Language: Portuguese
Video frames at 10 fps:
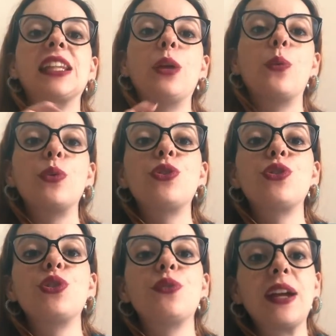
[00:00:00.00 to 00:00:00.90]
Então hoje a
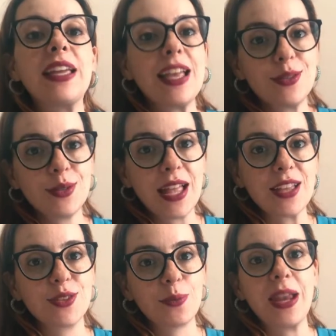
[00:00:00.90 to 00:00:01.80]
gente vai
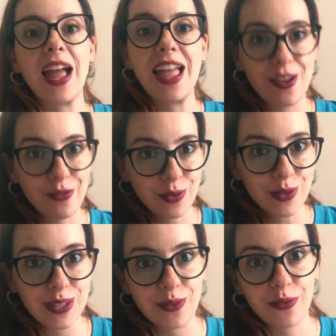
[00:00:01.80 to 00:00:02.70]
estudar sobre a
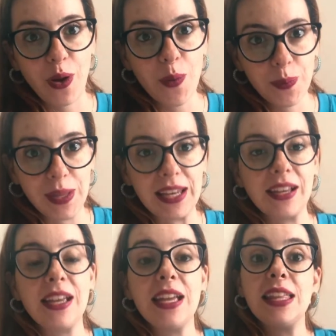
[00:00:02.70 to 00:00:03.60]
Revolução Farroupilha.
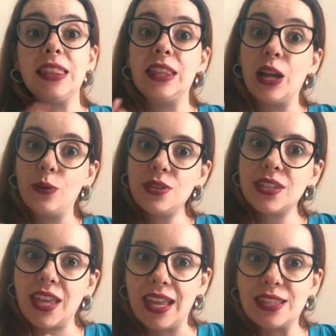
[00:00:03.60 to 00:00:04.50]
Não
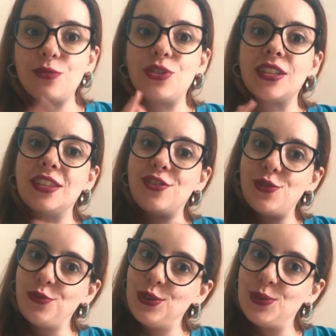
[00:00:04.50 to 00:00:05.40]
esqueçam de
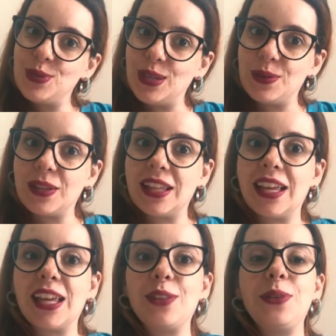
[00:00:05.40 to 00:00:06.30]
assistir o videozinho que
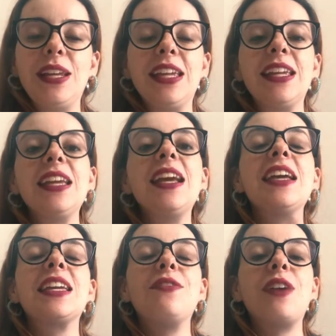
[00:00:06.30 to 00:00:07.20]
tem aqui no link,
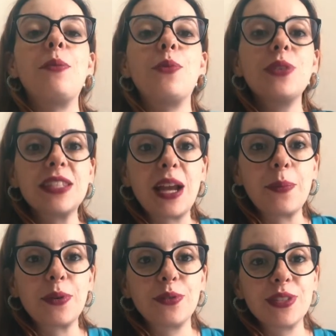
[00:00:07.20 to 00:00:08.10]
que vai mostrar
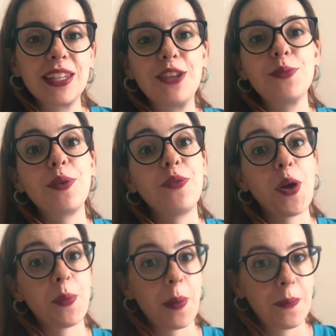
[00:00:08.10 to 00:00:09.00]
para vocês de uma
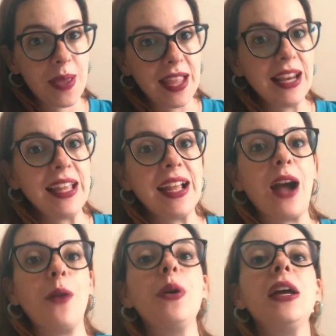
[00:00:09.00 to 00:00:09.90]
forma bem
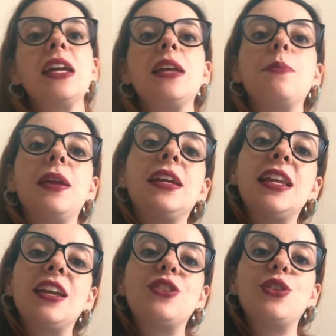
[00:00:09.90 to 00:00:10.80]
legal e bem
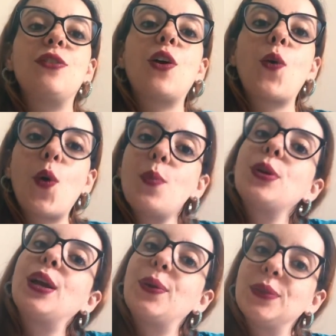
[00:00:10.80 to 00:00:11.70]
criativa
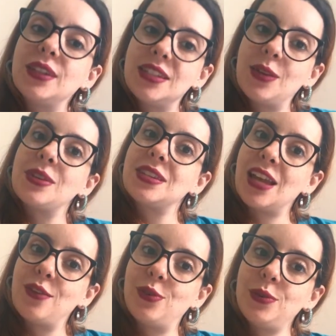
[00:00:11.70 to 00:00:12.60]
como que aconteceu
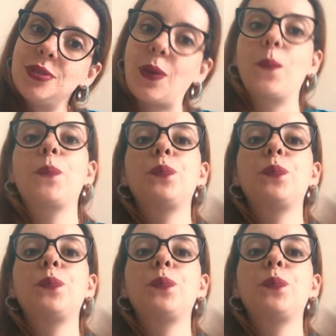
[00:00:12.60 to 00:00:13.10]
essa revolução.